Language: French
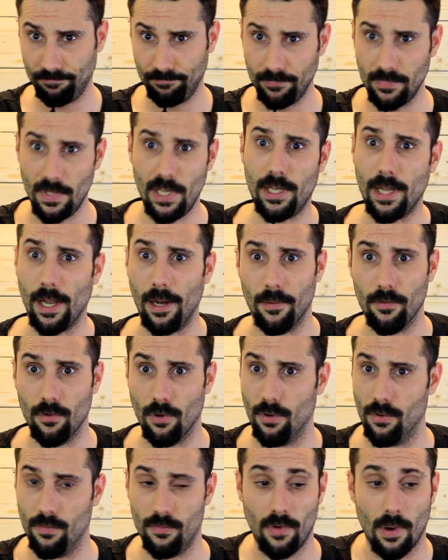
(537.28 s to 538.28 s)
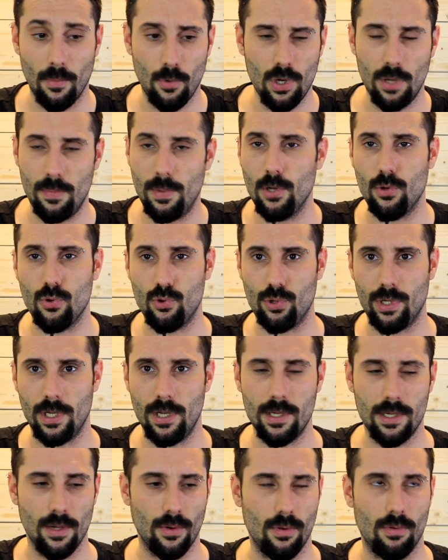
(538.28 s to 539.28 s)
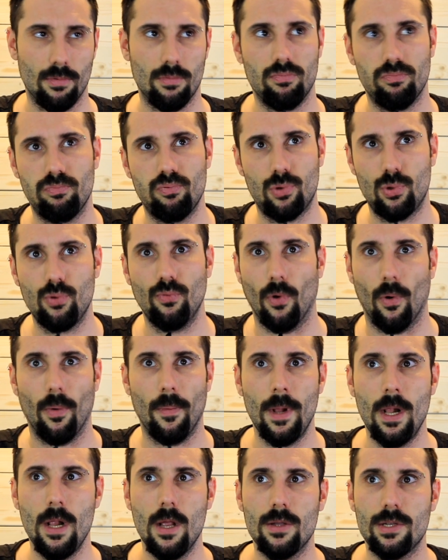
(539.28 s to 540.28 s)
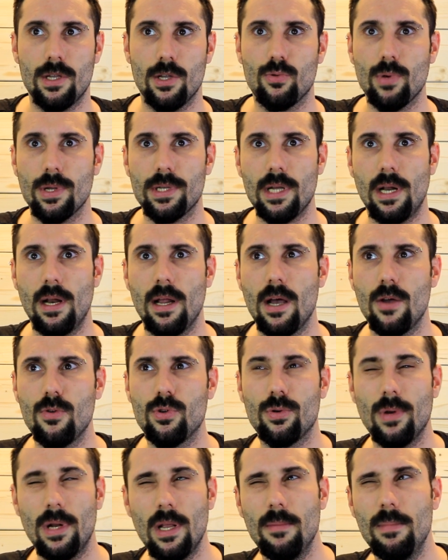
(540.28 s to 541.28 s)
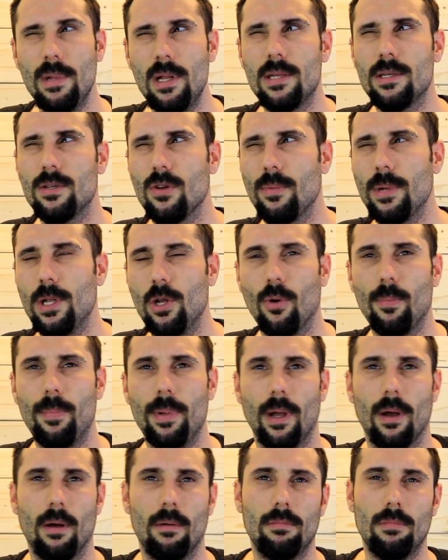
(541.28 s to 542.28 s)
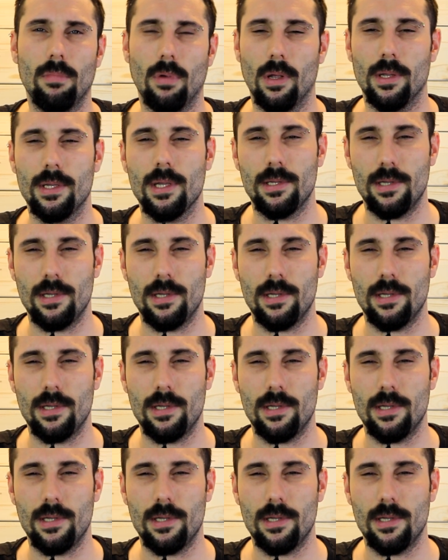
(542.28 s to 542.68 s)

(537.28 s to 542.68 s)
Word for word: Nickel, euh, vraiment les piles que j'utilise souvent. C'est soit celle-là ou soit les 1100 mAh. Ça,